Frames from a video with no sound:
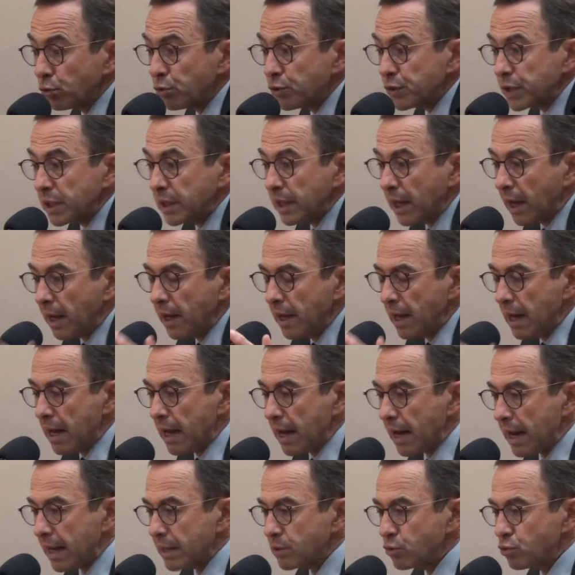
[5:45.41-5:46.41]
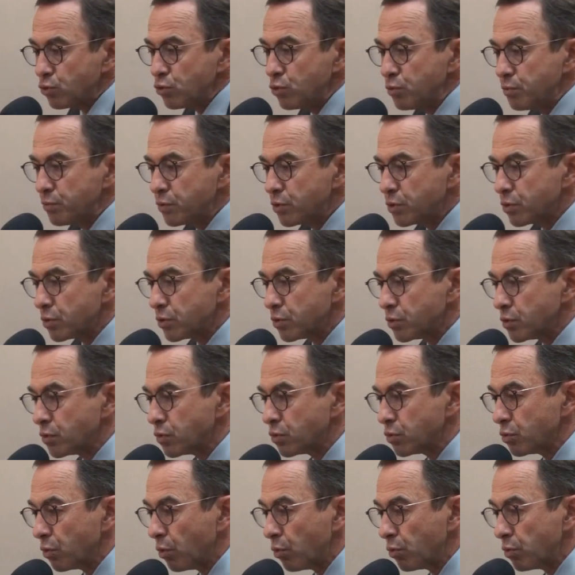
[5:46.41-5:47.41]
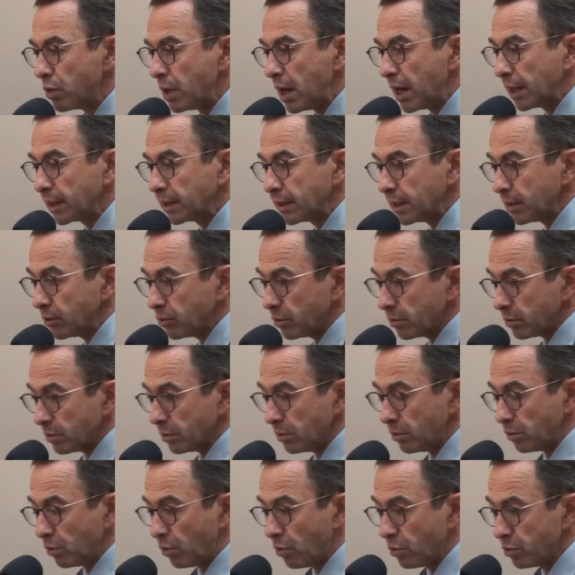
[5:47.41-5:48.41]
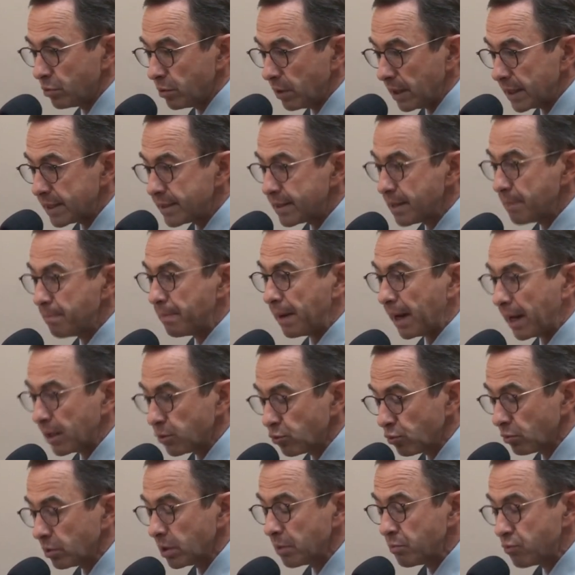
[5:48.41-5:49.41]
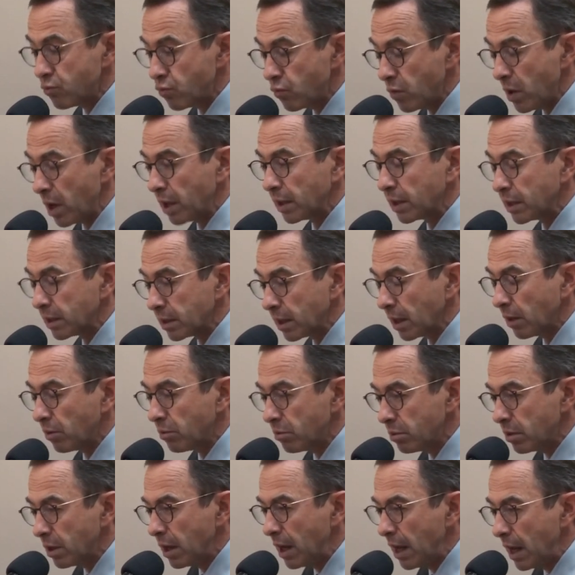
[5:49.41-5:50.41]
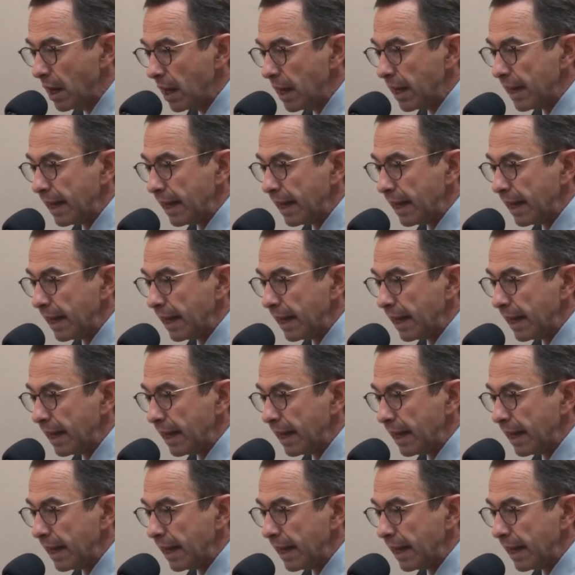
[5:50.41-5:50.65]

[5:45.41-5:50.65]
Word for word: Donc le Sénat assume ce rôle-là qui est le rôle de la séparation des pouvoirs, qui est un rôle